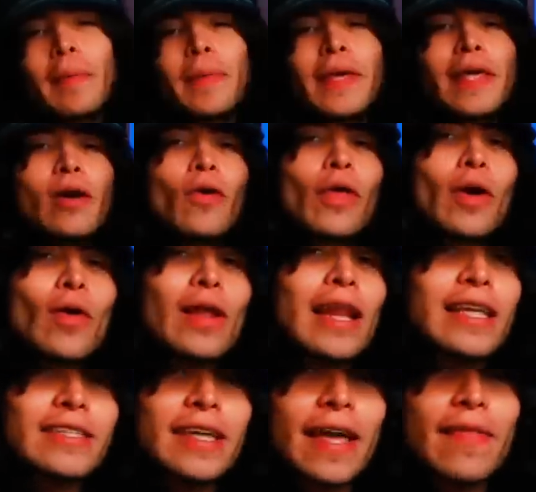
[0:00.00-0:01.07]
el video de hoy
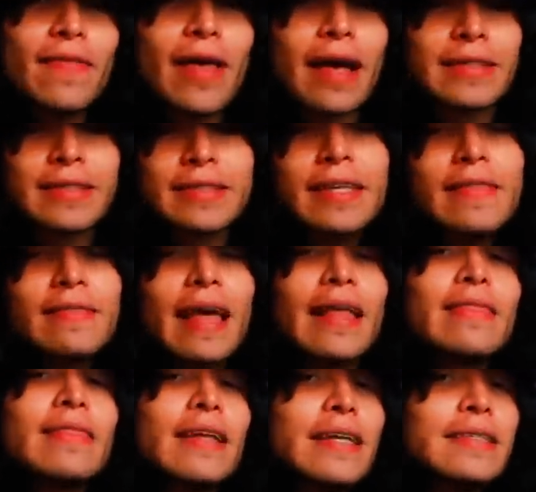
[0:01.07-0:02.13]
leyenda, si te
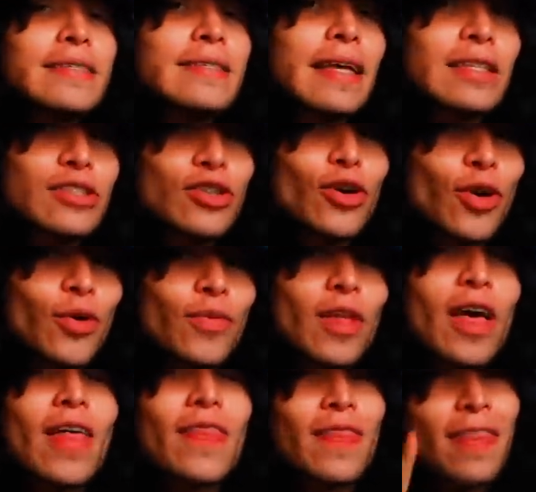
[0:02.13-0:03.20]
entristeció,
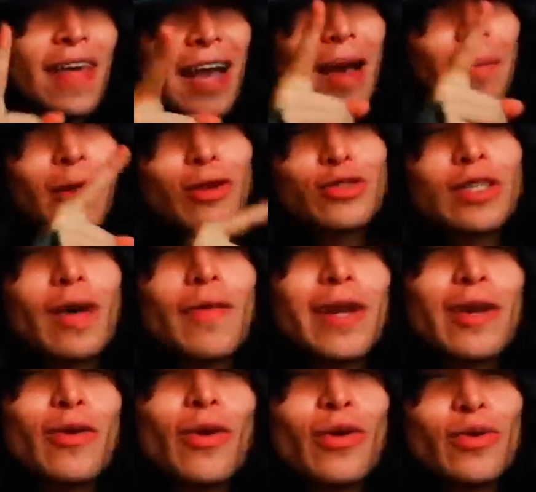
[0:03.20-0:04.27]
déjamelo
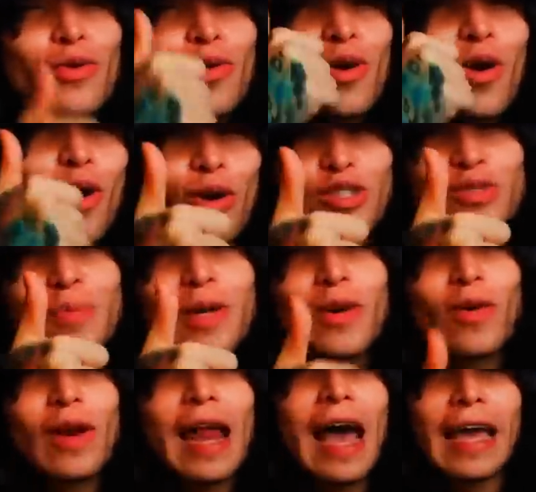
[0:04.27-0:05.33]
saber con un
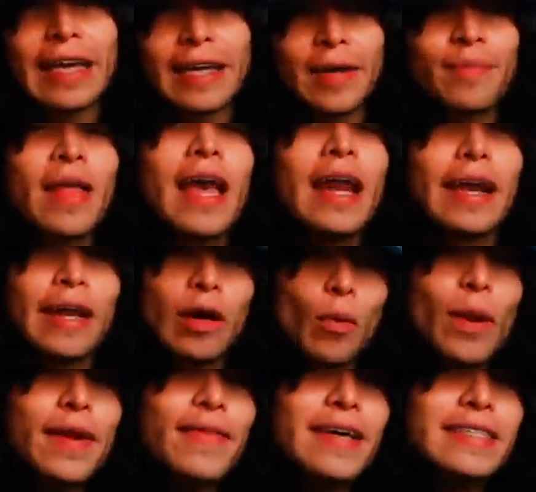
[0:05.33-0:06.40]
cósmico like.
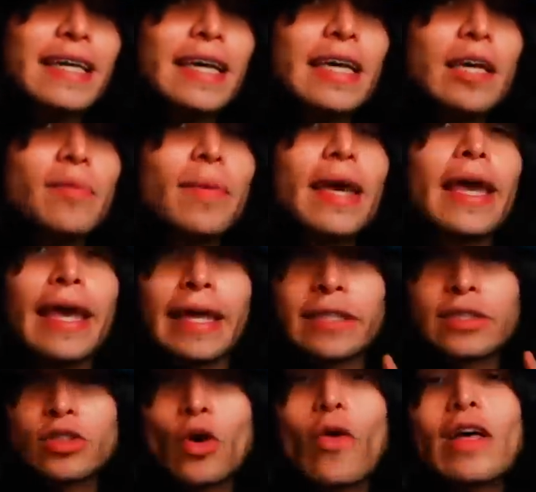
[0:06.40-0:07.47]
Recuerda seguirme
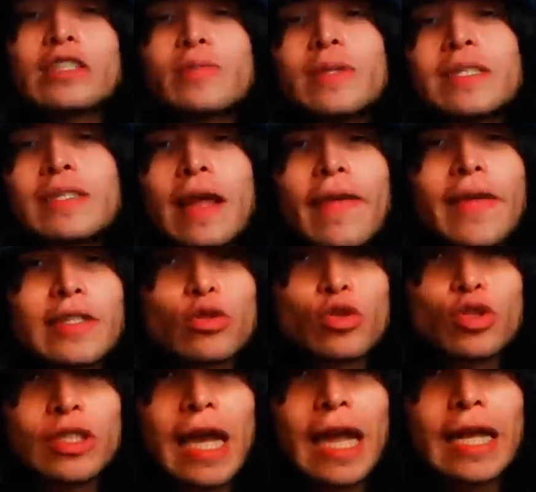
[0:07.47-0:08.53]
en todas mis redes
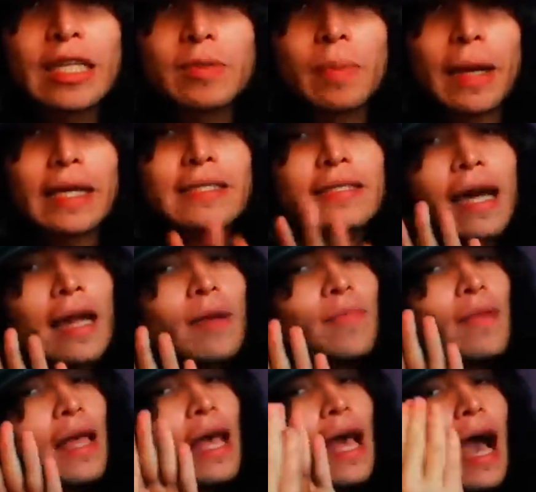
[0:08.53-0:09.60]
sociales para estar
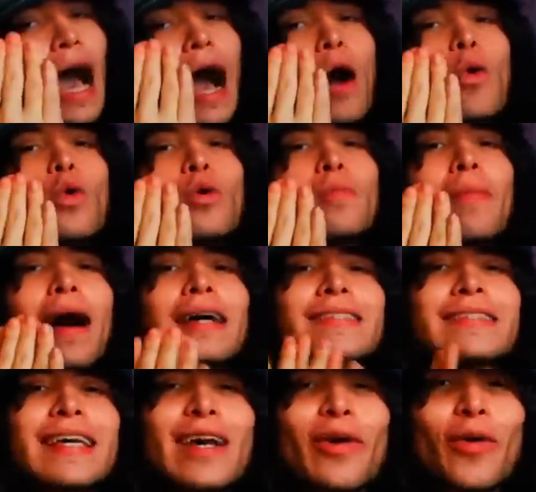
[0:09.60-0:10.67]
aún
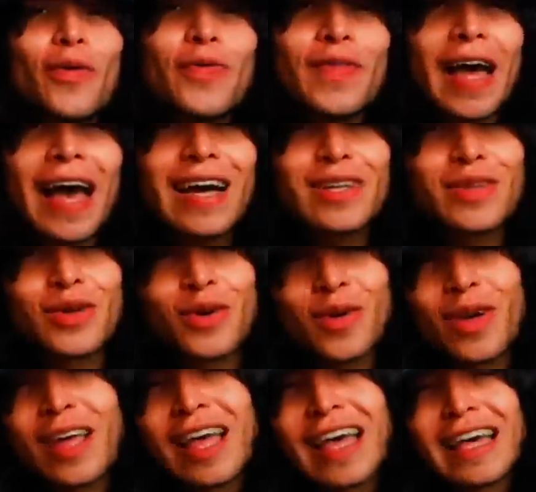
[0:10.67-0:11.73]
más en
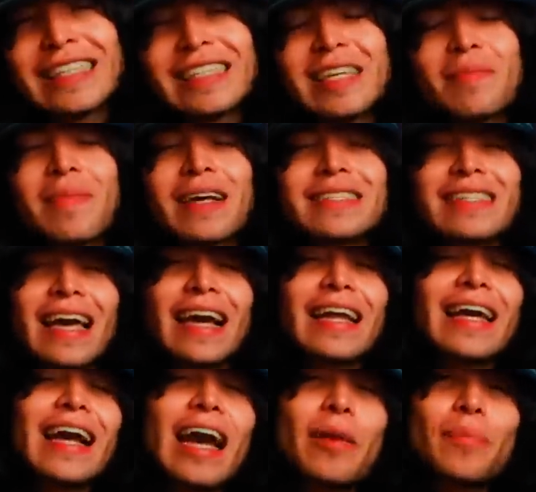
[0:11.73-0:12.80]
contacto. Y sin más que
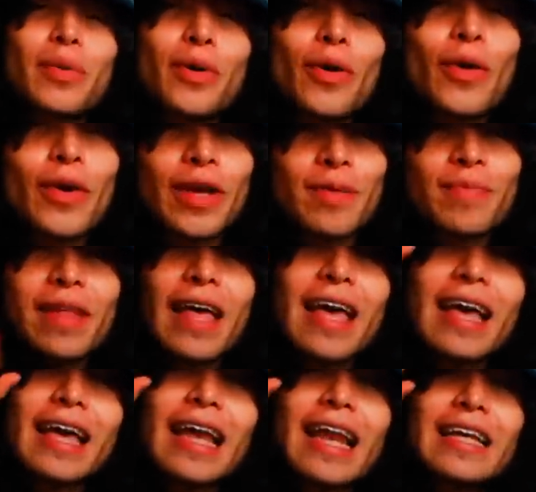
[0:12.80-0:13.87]
agregar por hoy,
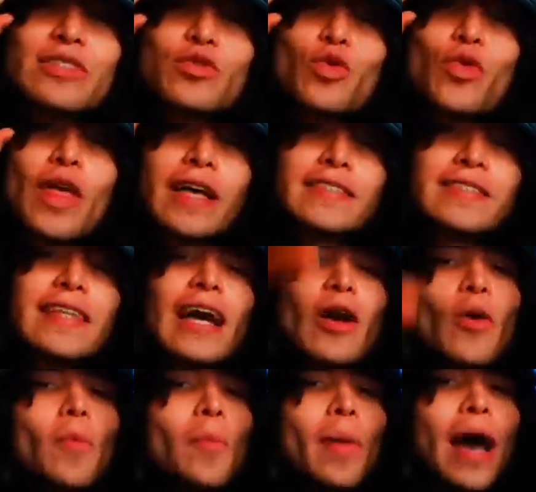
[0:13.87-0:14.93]
que las dudas te
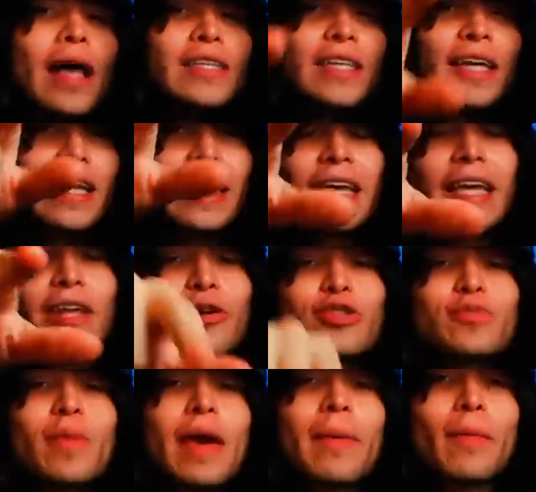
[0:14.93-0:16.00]
acompañen y
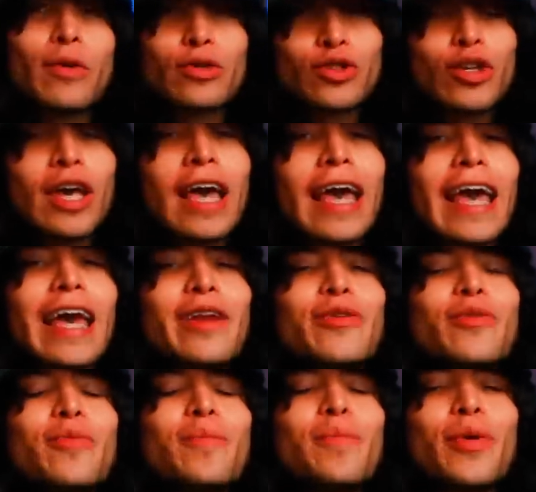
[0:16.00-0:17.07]
nos vemos en
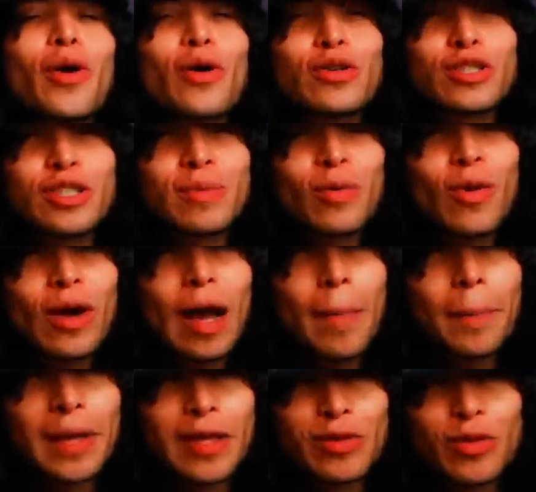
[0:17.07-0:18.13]
un próximo
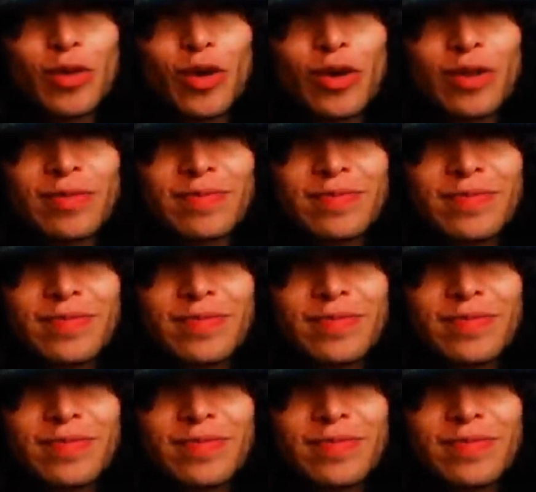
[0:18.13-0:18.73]
capítulo.